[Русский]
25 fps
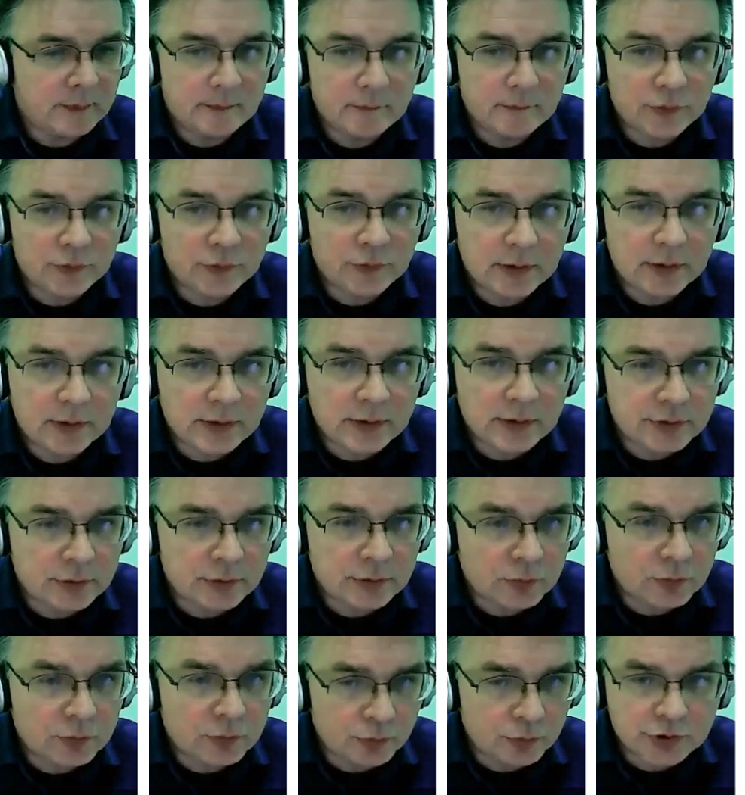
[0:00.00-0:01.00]
она же тут
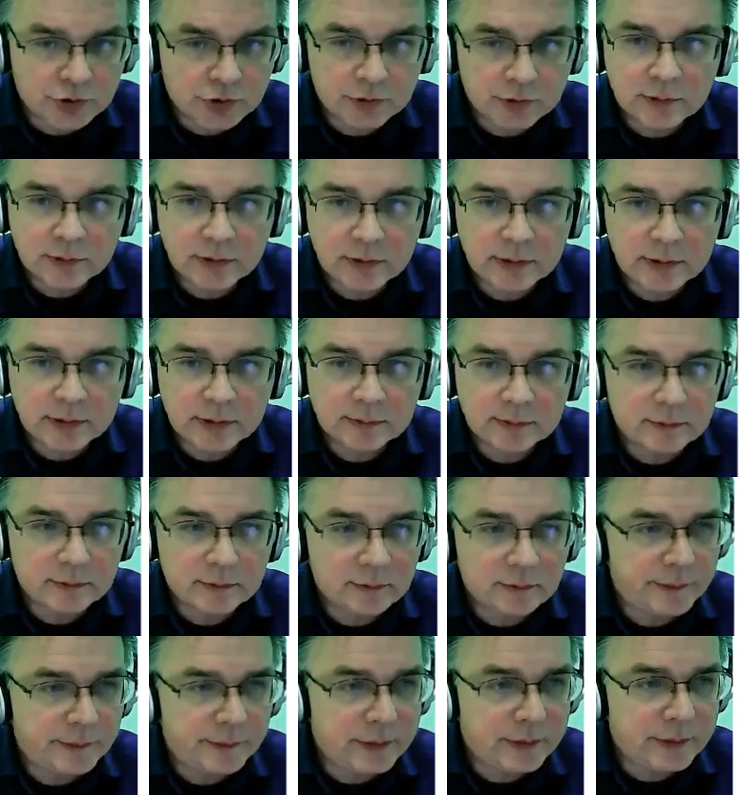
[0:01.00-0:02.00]
же, да,
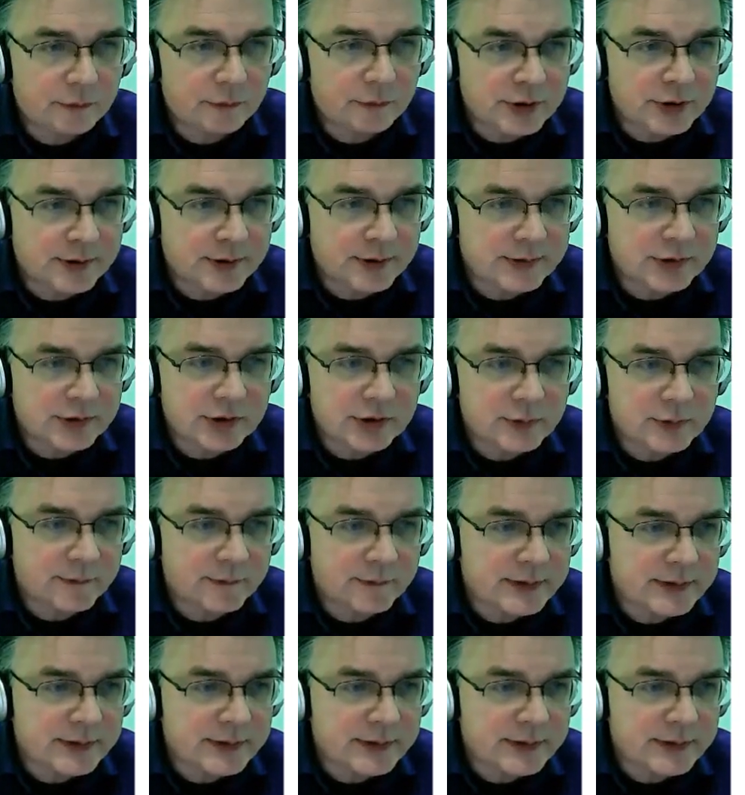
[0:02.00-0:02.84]
сейчас, сейчас у вас